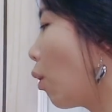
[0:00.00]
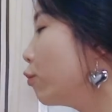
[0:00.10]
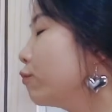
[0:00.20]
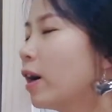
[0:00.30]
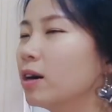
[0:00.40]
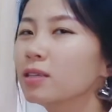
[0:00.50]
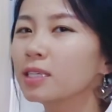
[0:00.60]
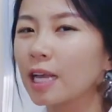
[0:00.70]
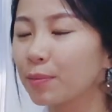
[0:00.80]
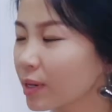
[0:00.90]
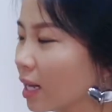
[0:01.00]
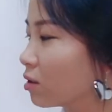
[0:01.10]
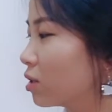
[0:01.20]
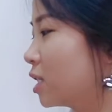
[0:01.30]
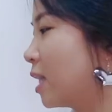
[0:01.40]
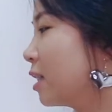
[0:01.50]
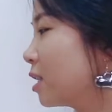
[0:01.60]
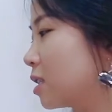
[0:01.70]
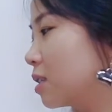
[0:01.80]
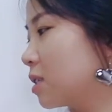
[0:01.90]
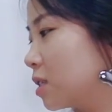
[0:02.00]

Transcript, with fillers: 红方也不敢走其他的子，